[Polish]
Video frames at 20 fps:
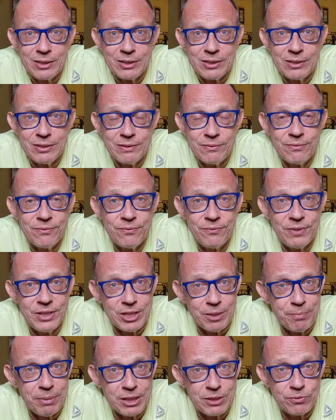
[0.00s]
E, wiecie
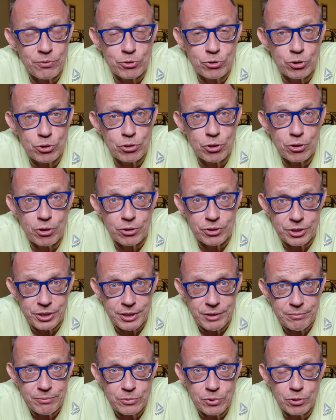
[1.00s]
Państwo, co to rodzi,
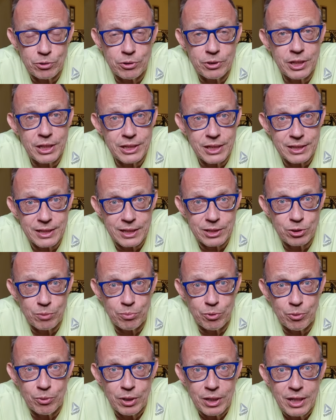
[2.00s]
co to niesie za
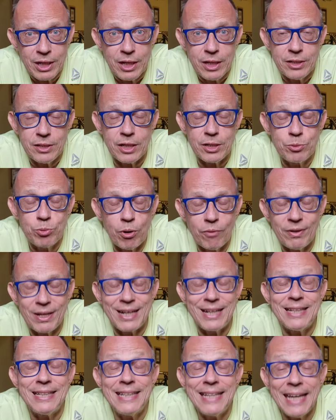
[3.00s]
sobą, że
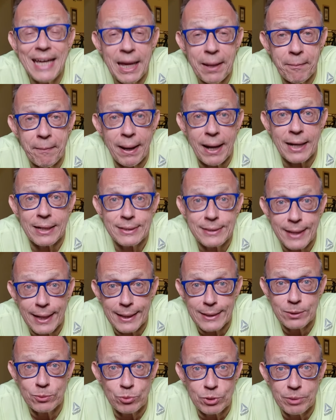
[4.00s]
człowiek nie ma
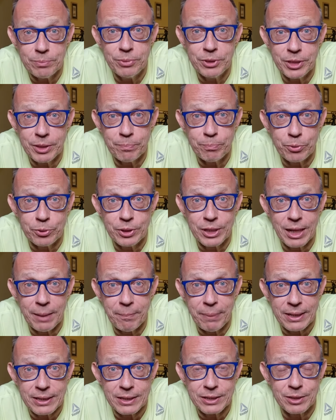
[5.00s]
czasu, żeby się
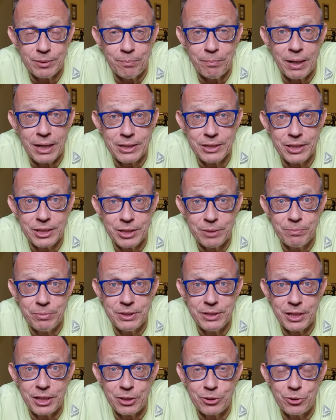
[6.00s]
podrapać, a tym bardziej, żeby
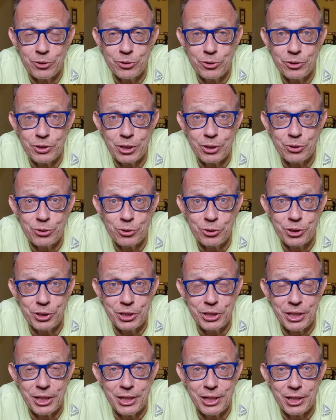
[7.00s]
zerknąć do tego, co się
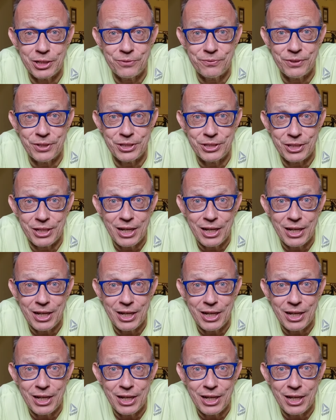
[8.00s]
dzieje na świecie.